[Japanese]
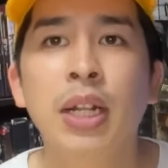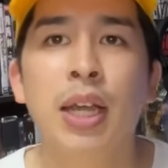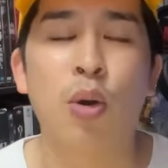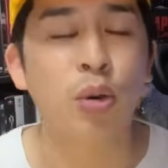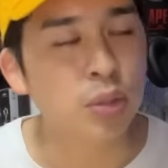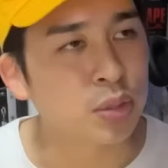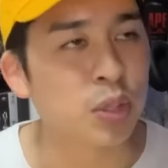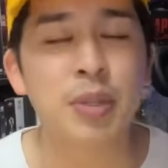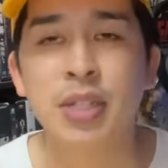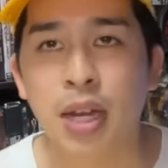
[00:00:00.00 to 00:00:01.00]
えー、孤軍と
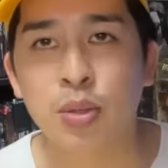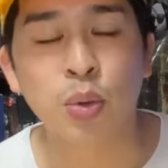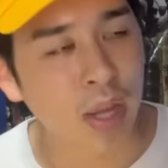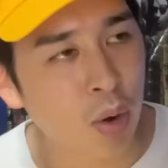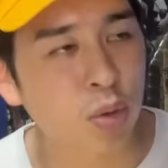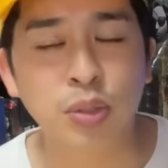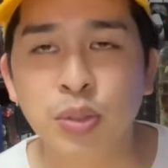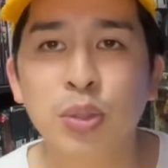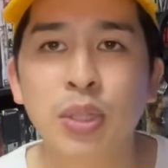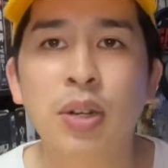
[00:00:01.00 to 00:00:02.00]
言いますか、そうね、古軍
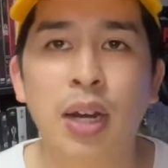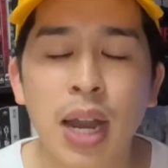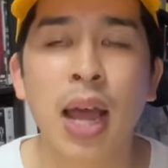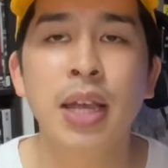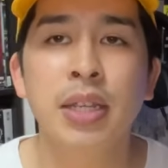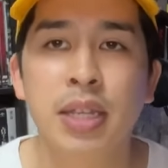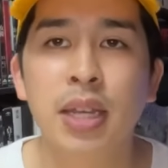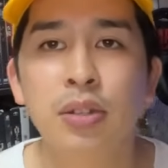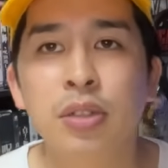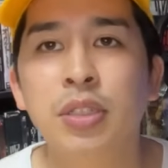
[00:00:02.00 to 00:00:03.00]
奮闘なのかな、し
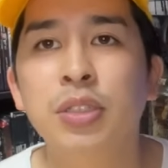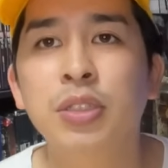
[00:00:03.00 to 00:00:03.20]
ている、